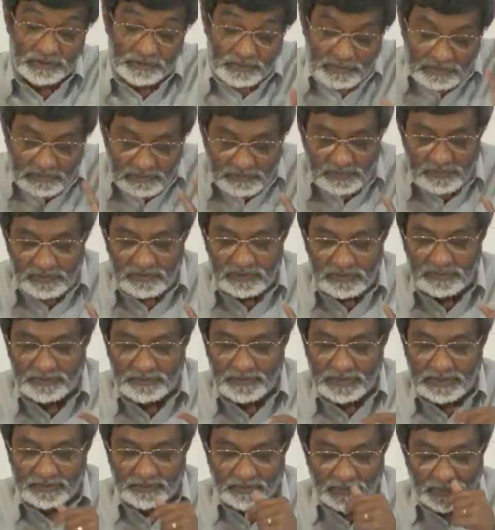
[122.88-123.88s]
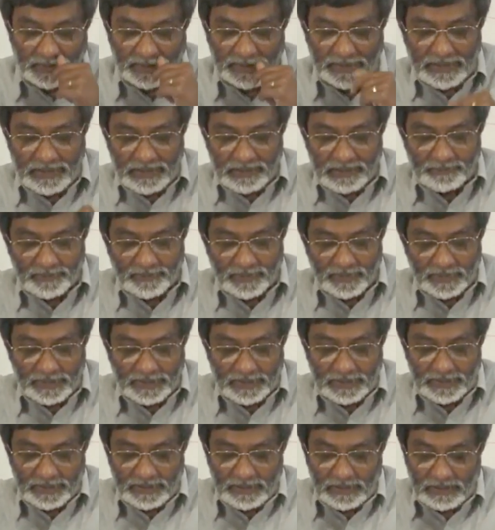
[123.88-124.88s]
français, parce que je ne sais pas l'hébreu.
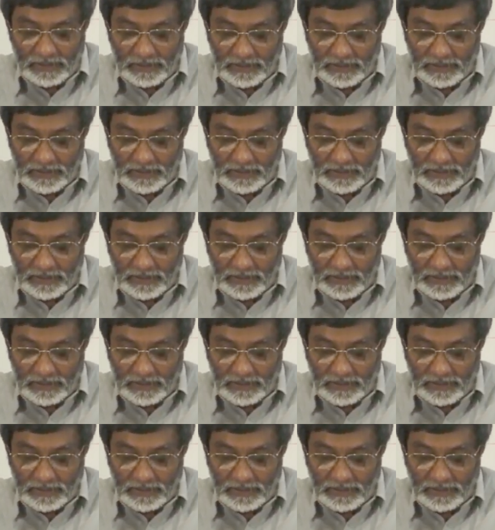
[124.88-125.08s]
Bon.